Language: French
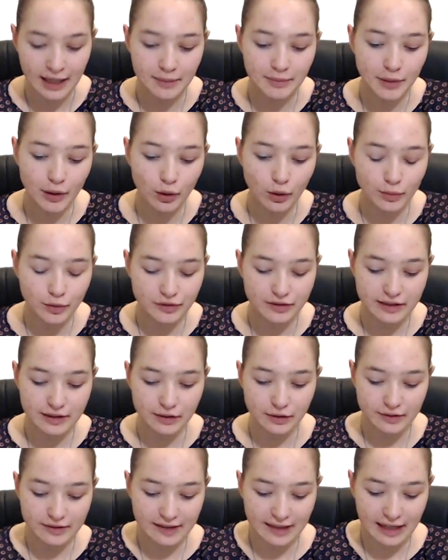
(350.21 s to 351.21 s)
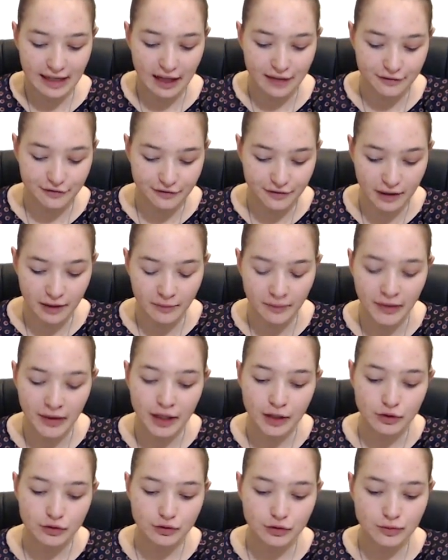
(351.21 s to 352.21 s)
Mais on me dit que c'est la fin
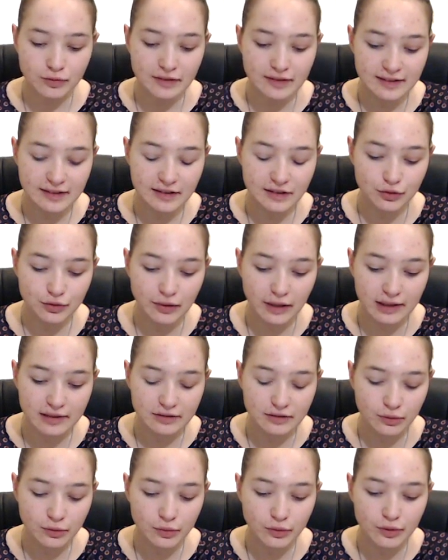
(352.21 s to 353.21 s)
d'une situation